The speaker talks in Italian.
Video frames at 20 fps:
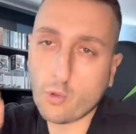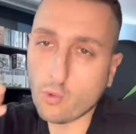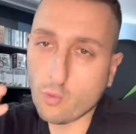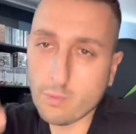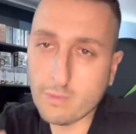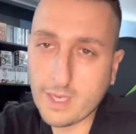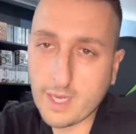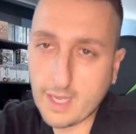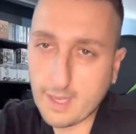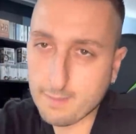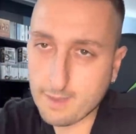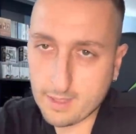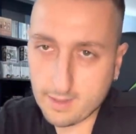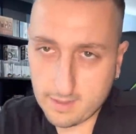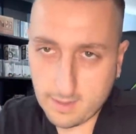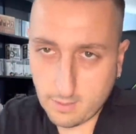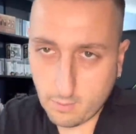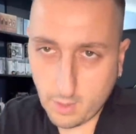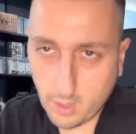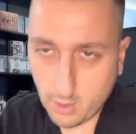
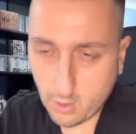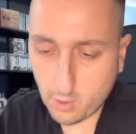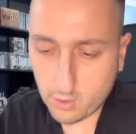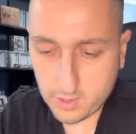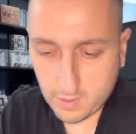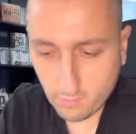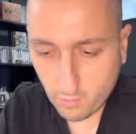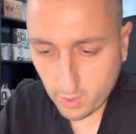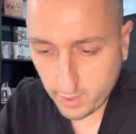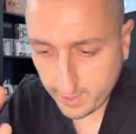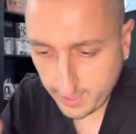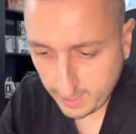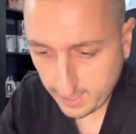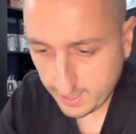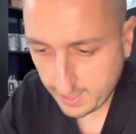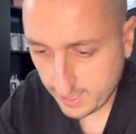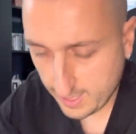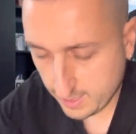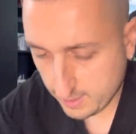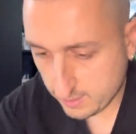numericamente qualcosa vuole che
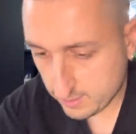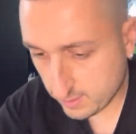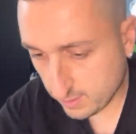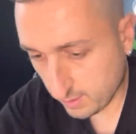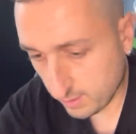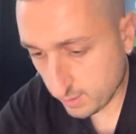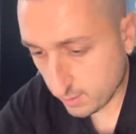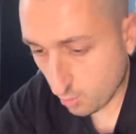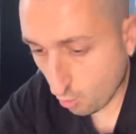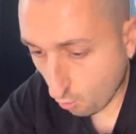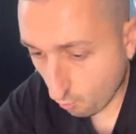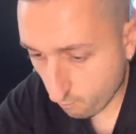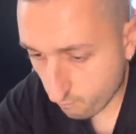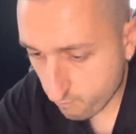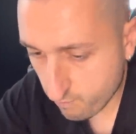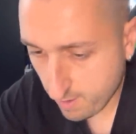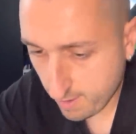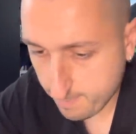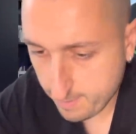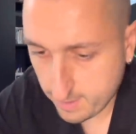entri,
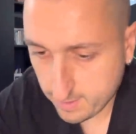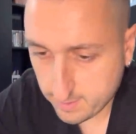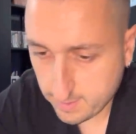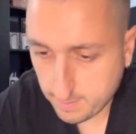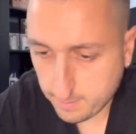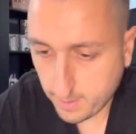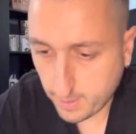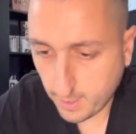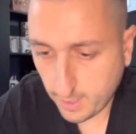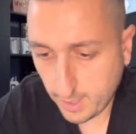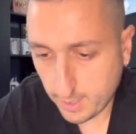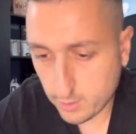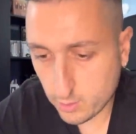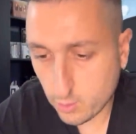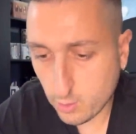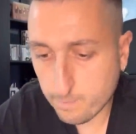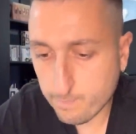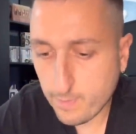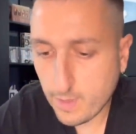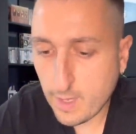ovviamente parlando.